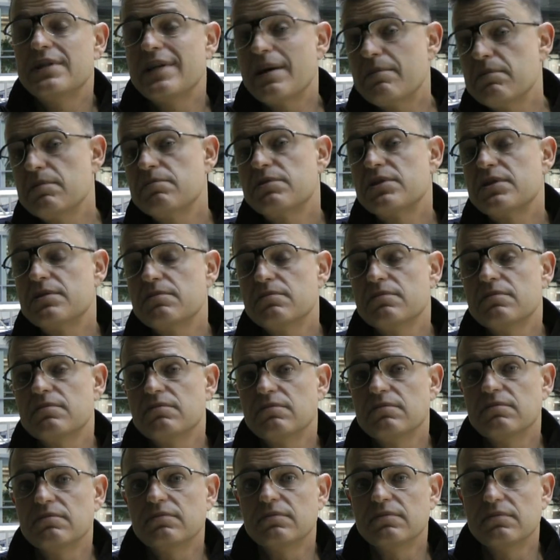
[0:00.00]
Ja bym z tym
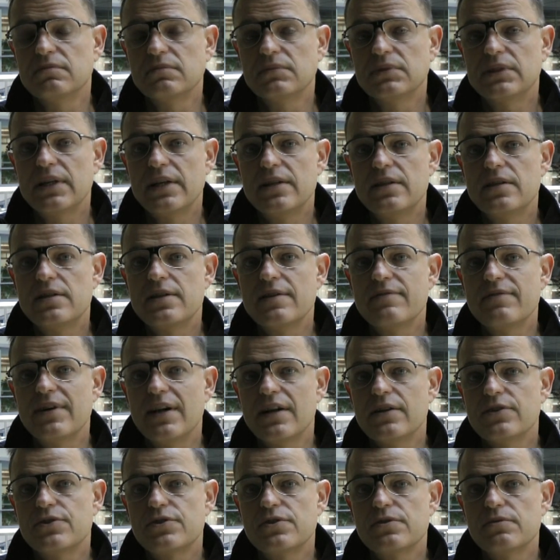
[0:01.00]
chętnie
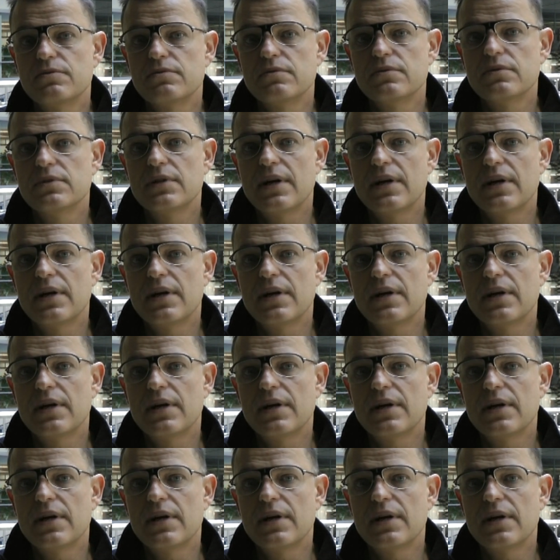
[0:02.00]
walczył,